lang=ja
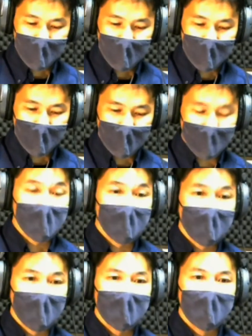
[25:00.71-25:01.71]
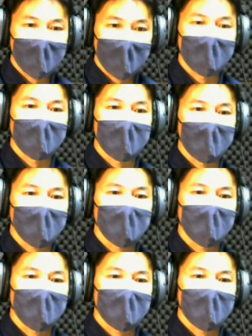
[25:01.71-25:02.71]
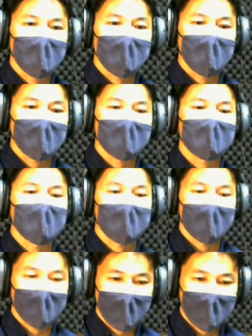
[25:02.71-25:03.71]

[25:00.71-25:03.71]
えー、1番2番を、まあ、作って